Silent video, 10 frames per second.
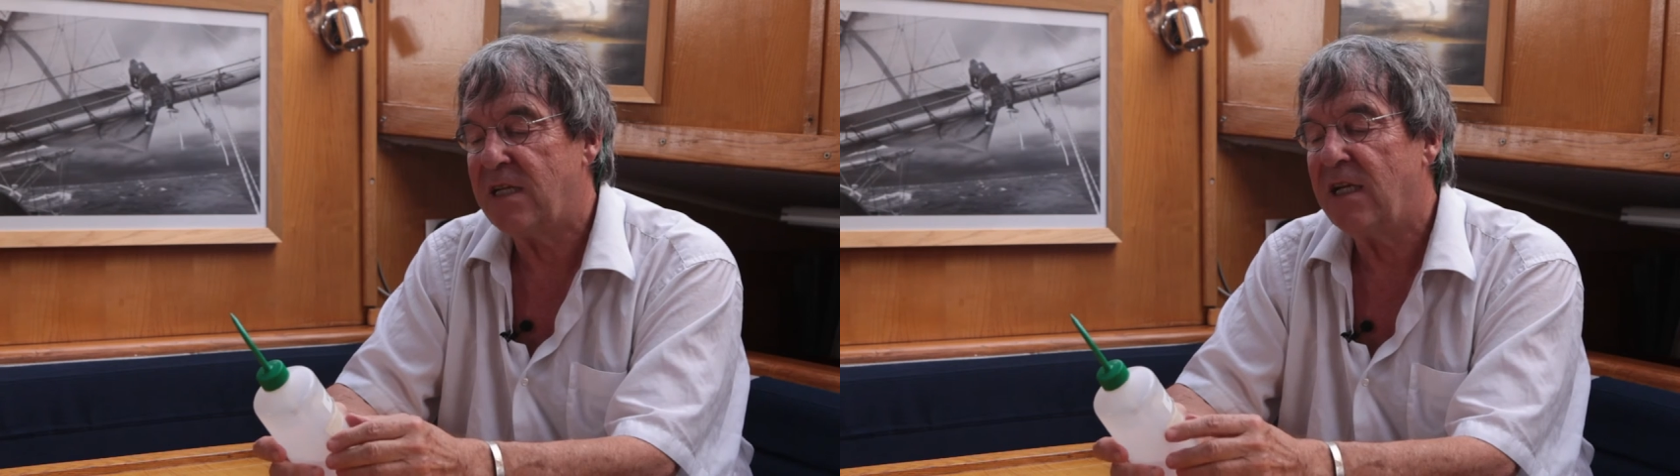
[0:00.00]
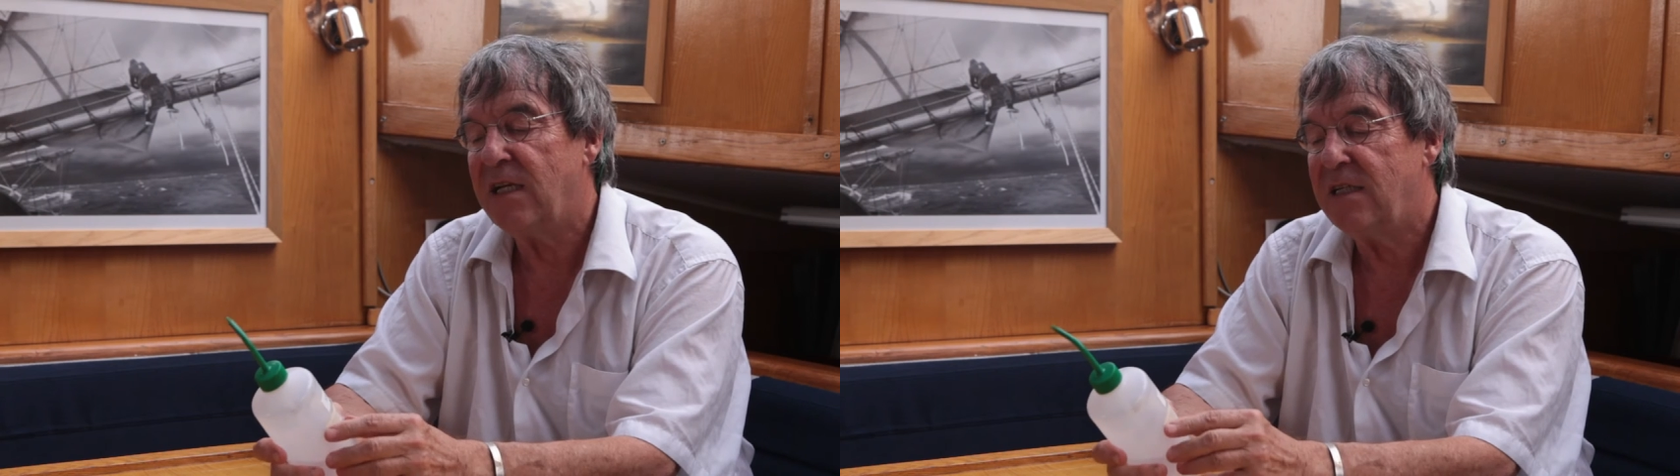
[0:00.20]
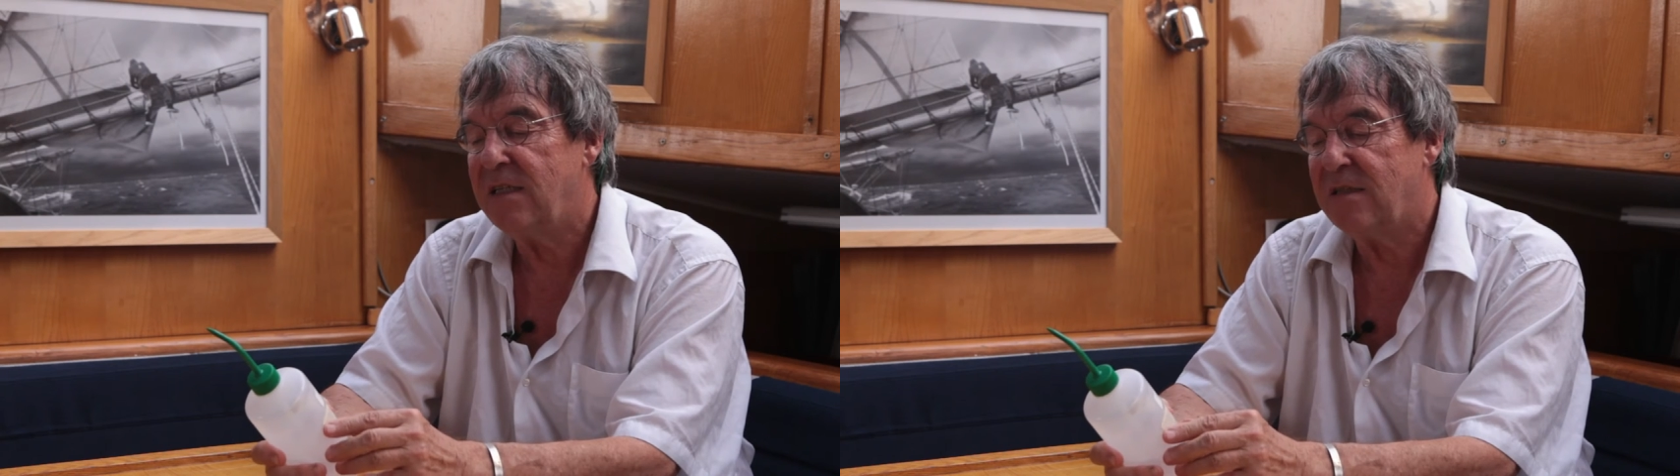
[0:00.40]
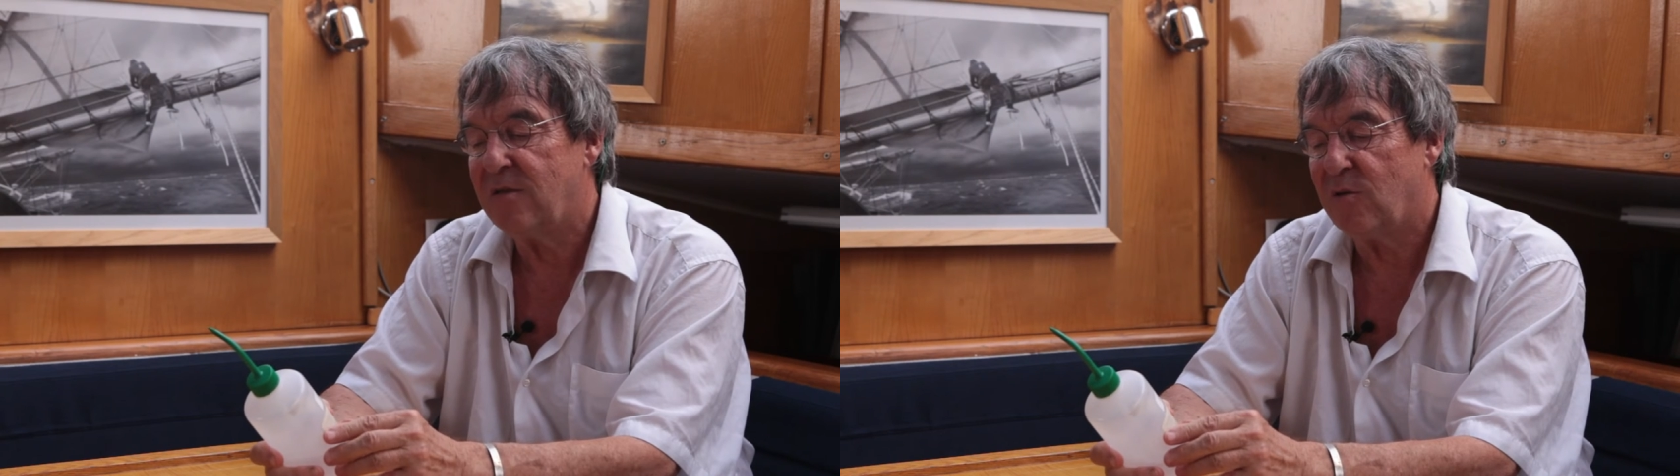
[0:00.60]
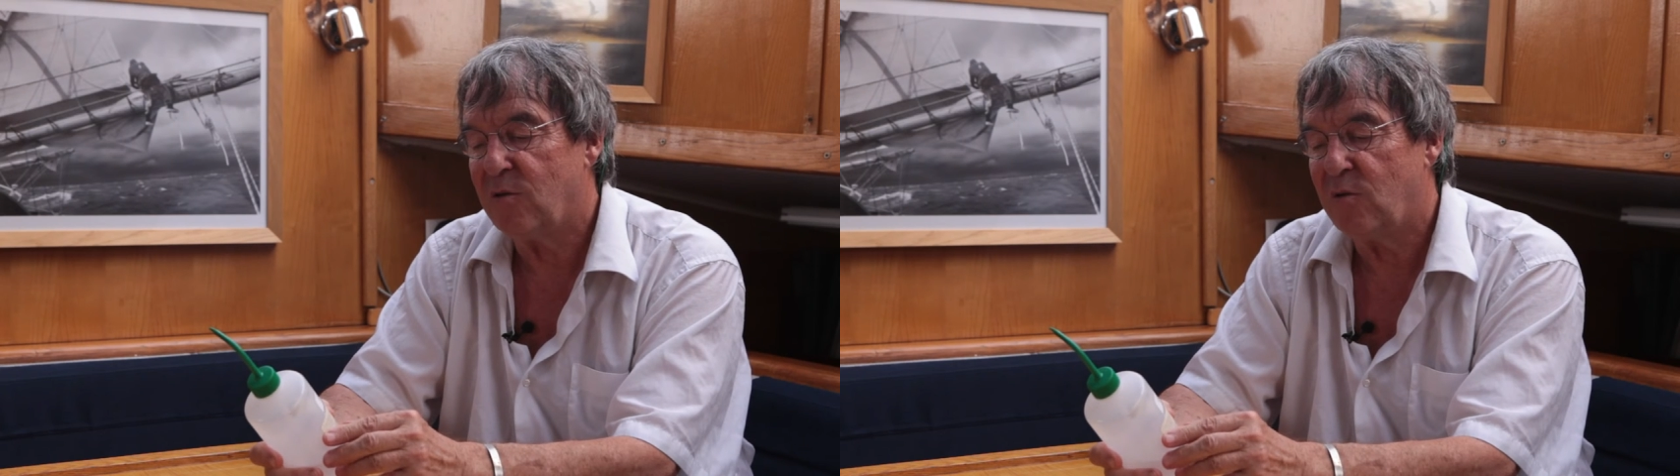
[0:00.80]
analyses
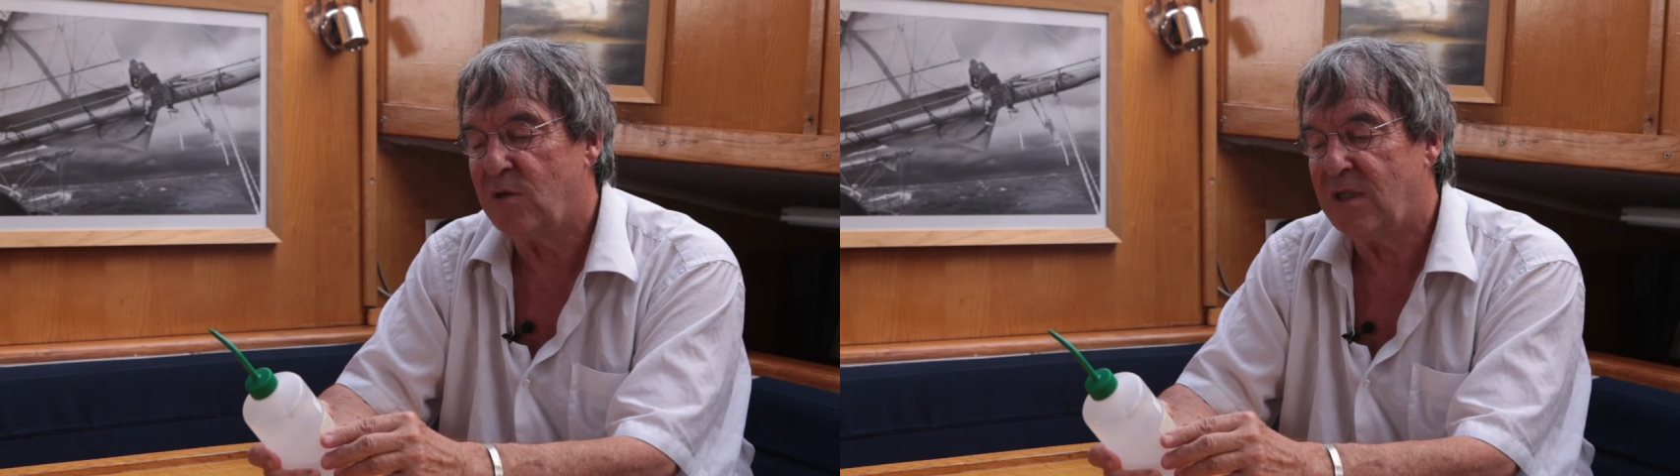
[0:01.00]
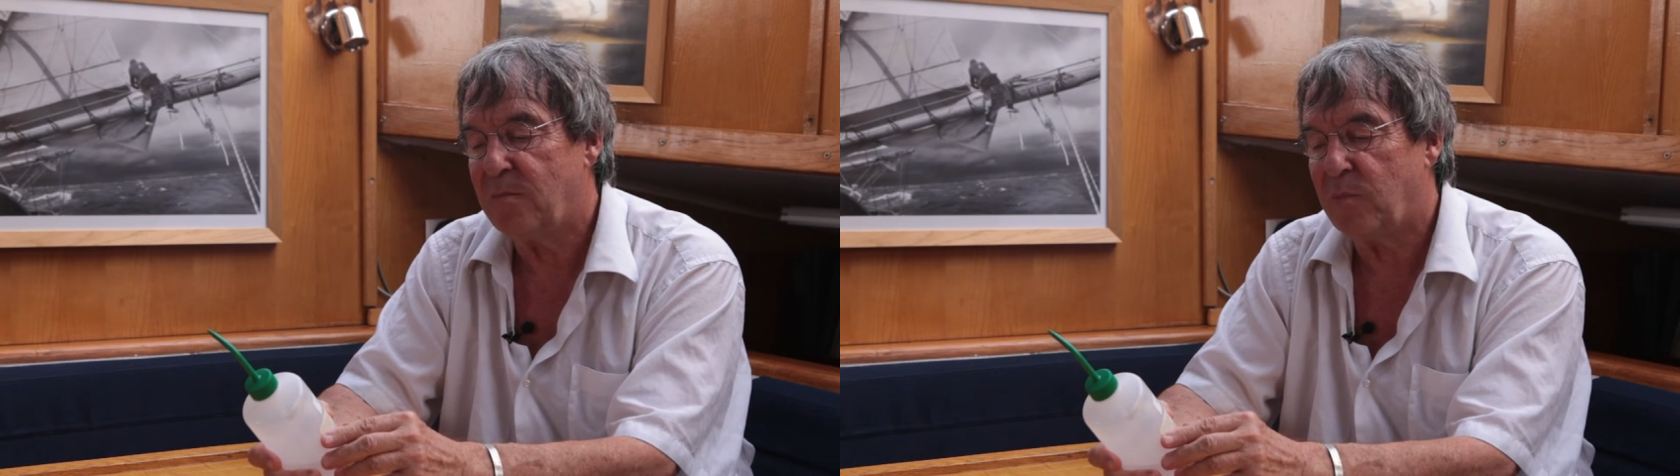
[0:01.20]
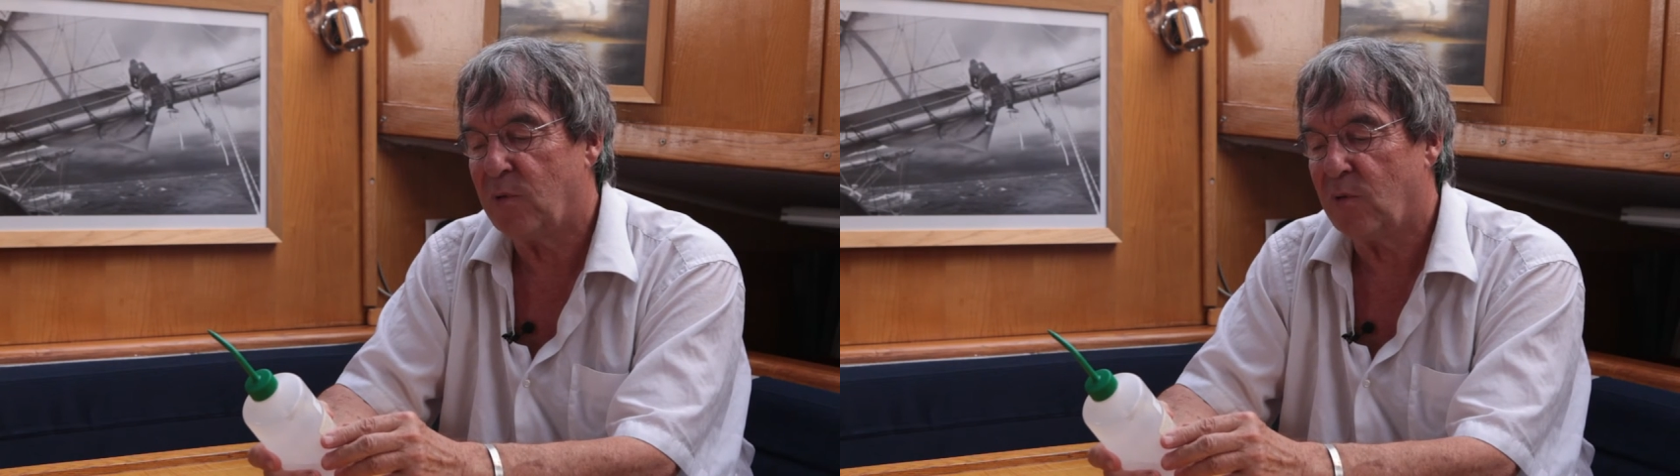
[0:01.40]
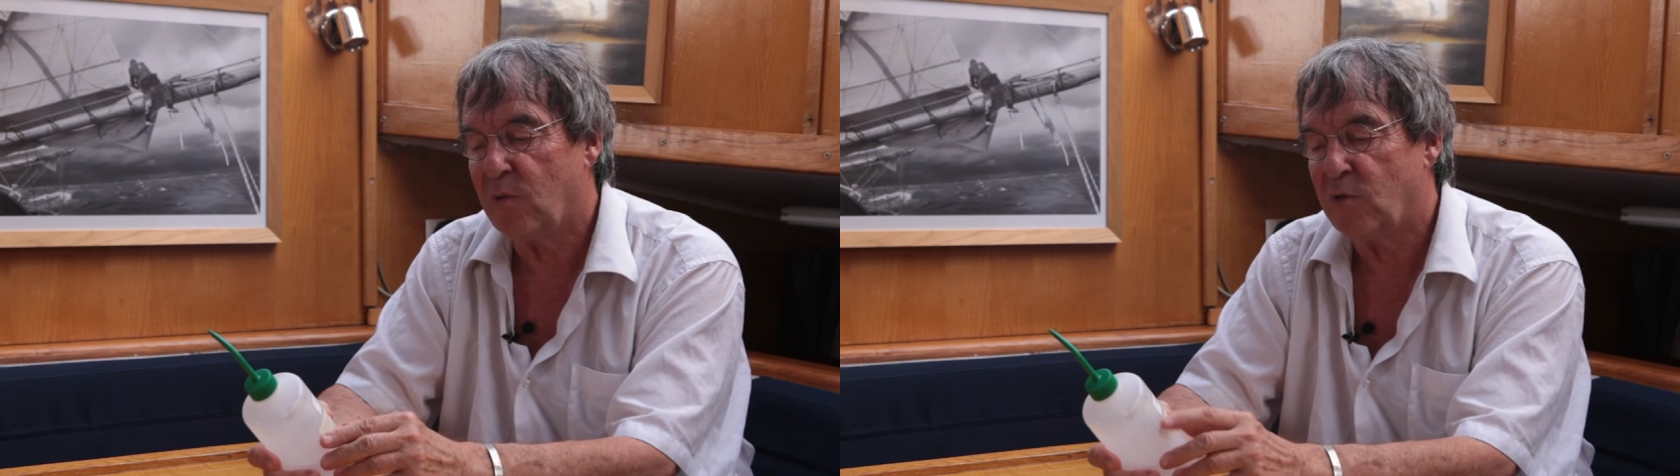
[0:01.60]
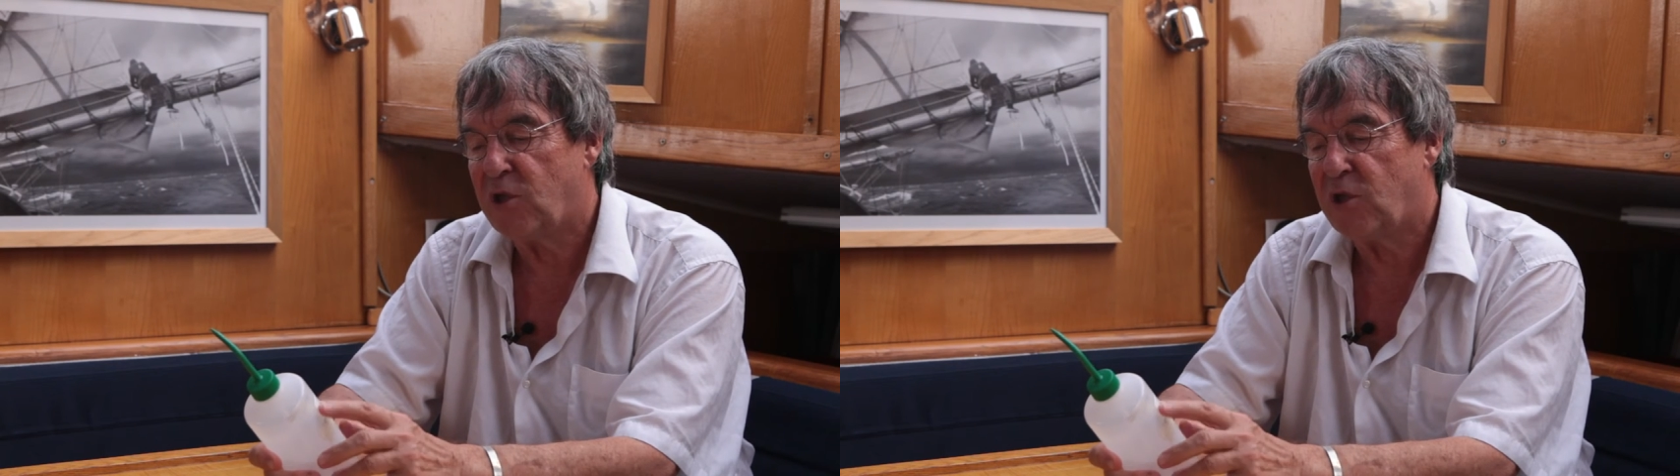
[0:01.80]
euh, de type euh,